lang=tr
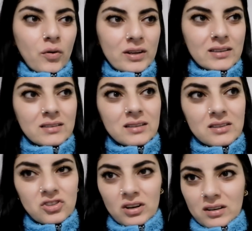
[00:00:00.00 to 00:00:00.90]
öyle de
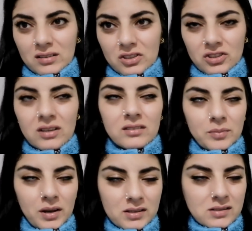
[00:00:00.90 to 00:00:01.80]
deyince arkadaşlar
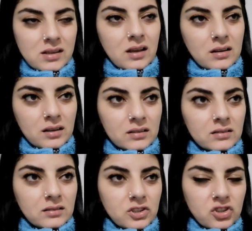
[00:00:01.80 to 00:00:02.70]
tabi hasta yani
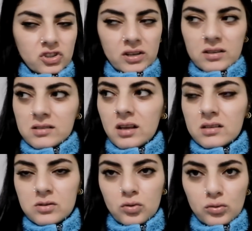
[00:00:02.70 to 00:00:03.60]
kadın işin şakası
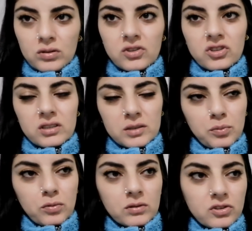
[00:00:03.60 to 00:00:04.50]
hasta olduğu için
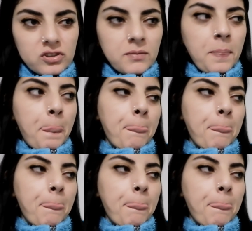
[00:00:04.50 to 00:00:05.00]
grip olduğu için